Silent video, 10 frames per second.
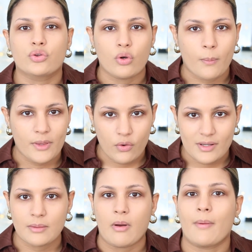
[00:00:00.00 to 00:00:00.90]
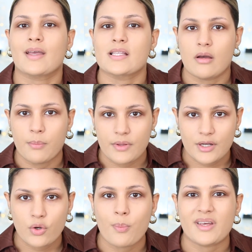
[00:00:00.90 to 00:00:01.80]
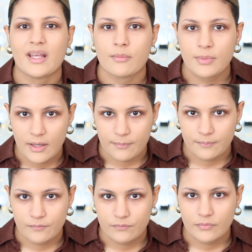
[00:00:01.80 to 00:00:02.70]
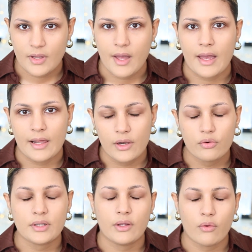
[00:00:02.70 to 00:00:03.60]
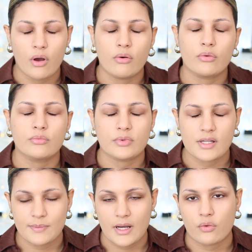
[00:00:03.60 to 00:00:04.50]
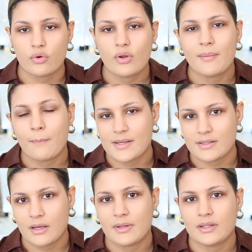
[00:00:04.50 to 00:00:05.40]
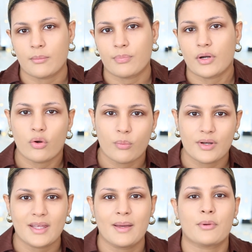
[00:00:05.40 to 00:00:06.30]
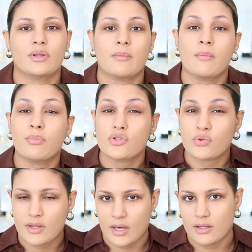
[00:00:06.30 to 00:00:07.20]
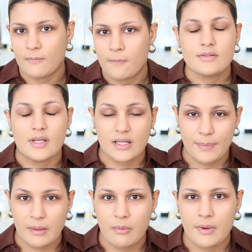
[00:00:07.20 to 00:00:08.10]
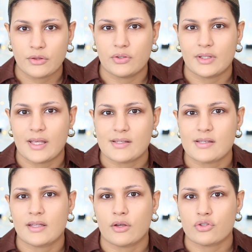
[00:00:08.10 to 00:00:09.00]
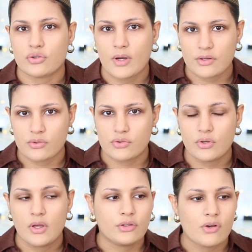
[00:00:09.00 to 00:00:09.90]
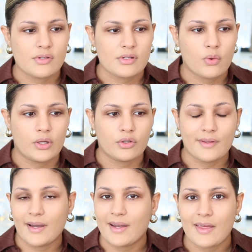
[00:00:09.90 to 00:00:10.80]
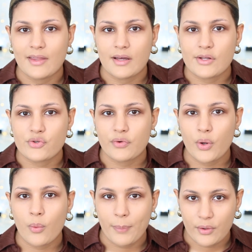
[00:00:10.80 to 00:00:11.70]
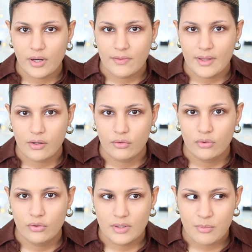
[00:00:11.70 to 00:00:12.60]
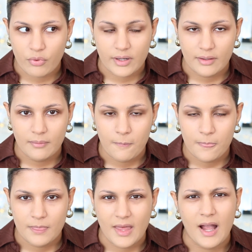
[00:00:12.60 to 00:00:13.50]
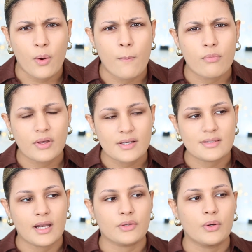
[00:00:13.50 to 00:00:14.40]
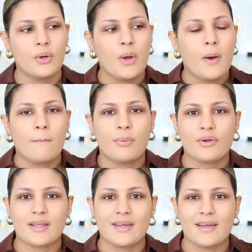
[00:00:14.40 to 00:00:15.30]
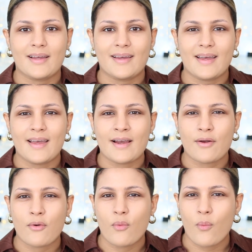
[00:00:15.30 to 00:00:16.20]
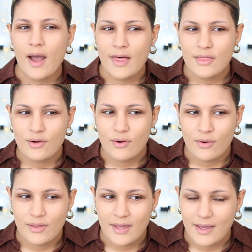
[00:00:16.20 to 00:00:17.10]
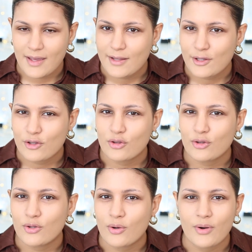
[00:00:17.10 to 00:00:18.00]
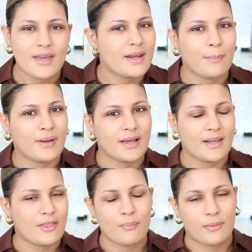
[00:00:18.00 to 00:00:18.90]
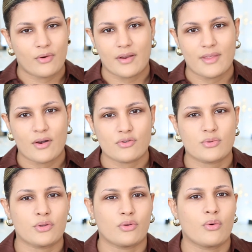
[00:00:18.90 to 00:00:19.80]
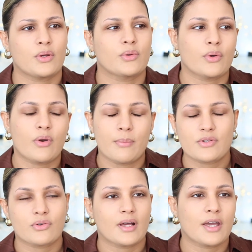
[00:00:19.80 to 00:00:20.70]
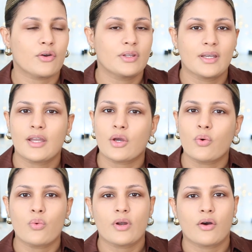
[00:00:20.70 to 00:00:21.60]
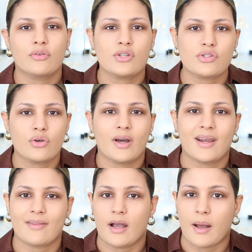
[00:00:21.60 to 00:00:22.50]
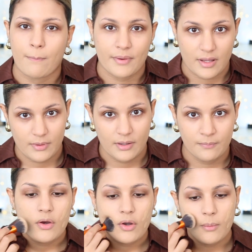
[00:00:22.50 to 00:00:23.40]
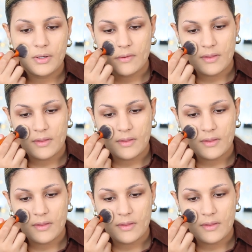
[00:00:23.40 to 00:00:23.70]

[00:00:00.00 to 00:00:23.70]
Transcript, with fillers: los médicos estimaban que él se iba a poder recuperar bien. A él lo conectaron a un respirador, básicamente por la neumonía, pero también por su edad ya que para el momento tenía 68 años. Entonces, cuando de la nada él sufre un paro cardíaco y muere, es algo muy extraño porque el cuadro de él no era para que le dieran paro cardíaco, sobre todo cuando era una persona que no tenía ninguna condición cardíaca previa. Como les